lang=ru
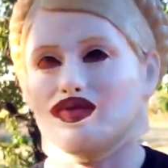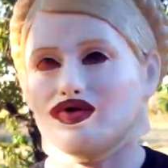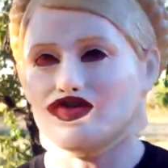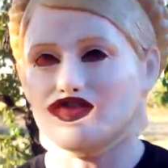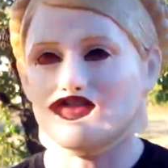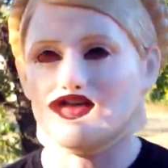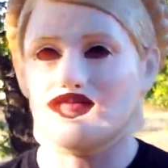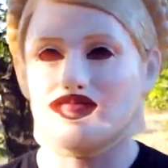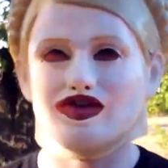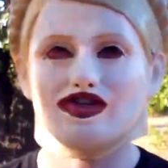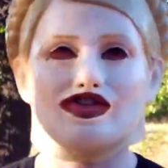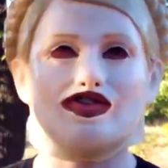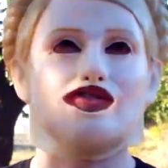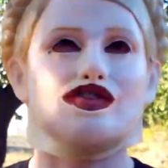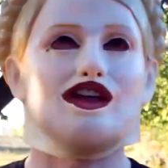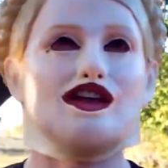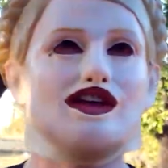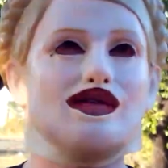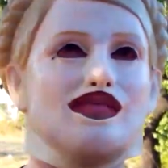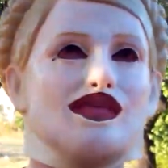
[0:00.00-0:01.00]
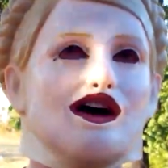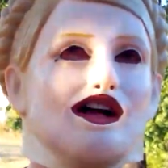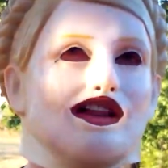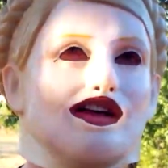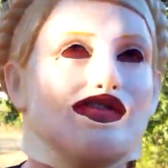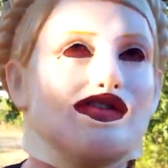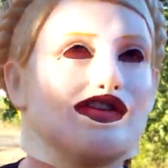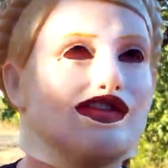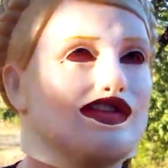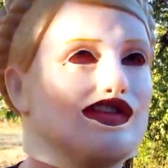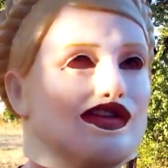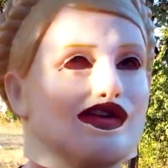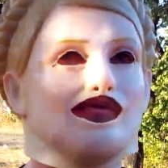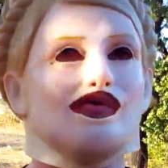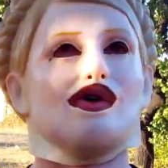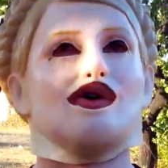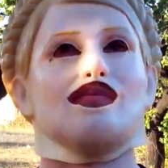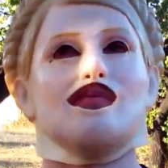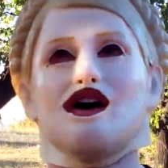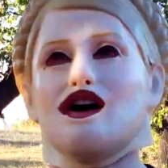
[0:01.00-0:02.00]
Просто обычного наебалого
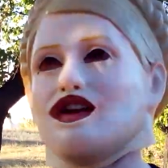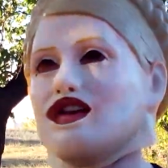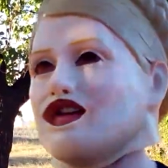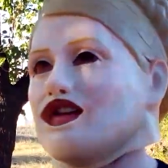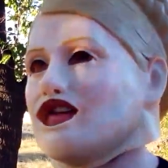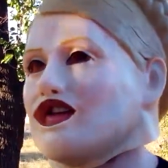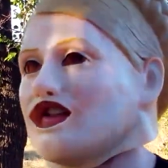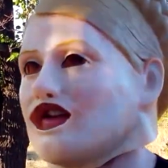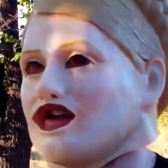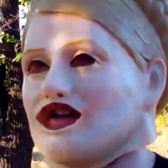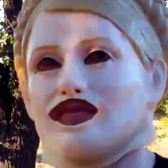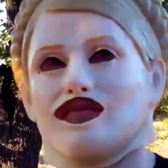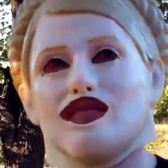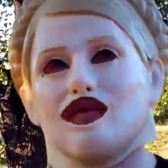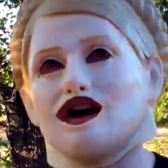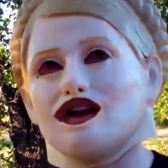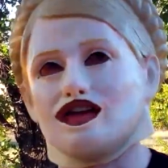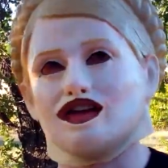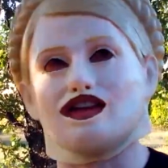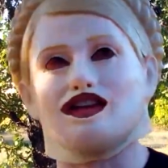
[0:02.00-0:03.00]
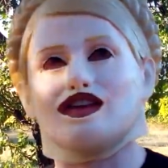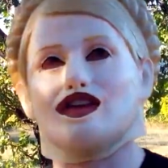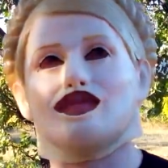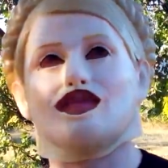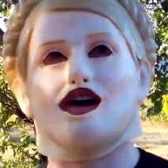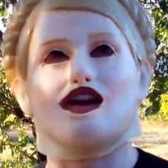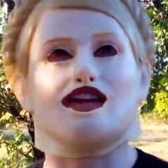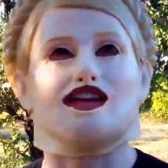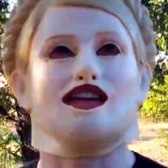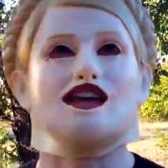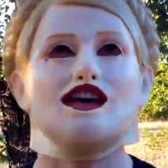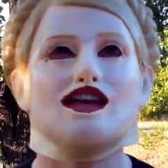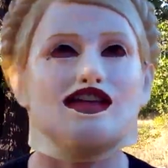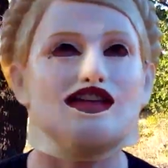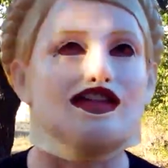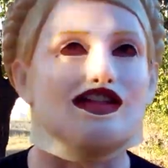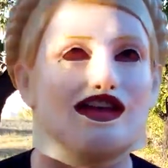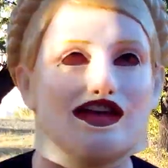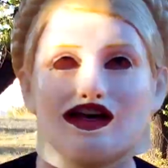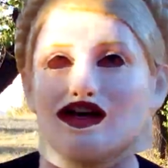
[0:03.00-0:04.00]
сетевой маркетинг, марки не
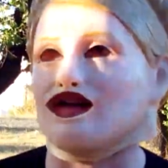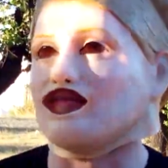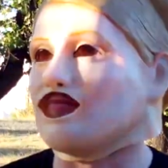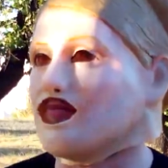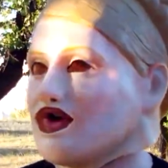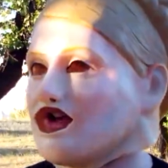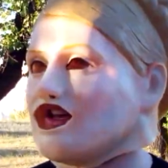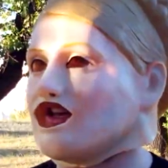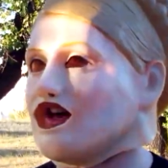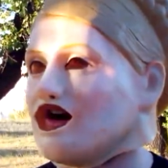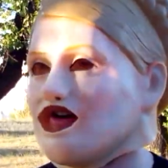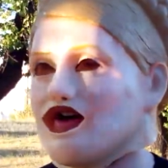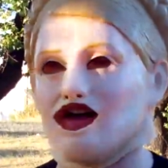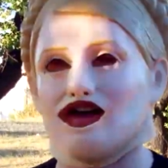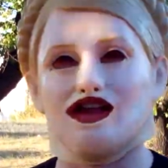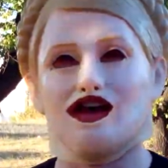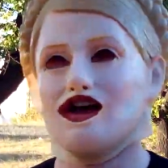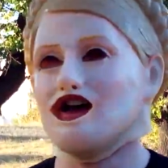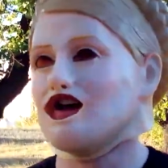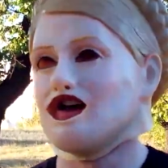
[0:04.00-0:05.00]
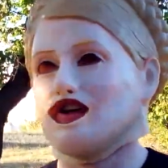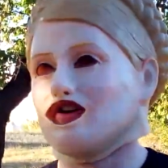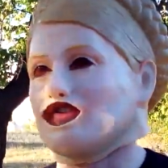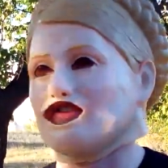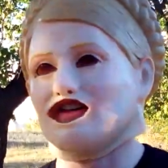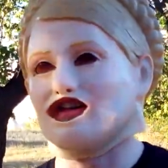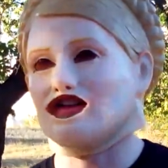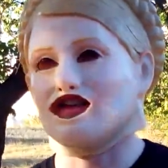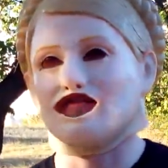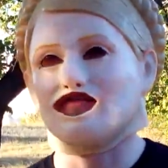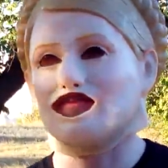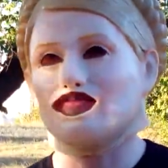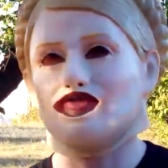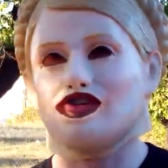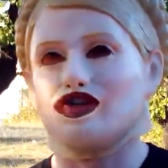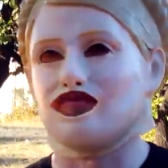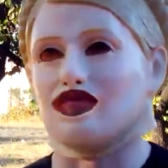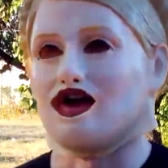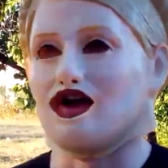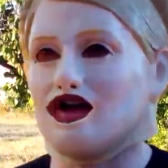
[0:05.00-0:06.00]
маркетинг, как многие говорят, за это
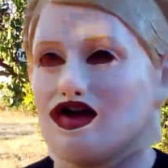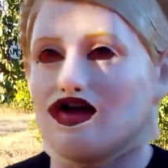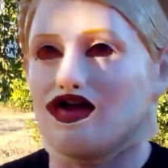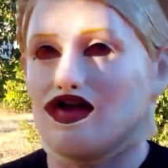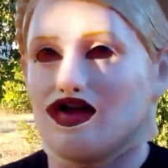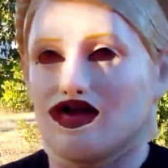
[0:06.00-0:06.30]
вообще бы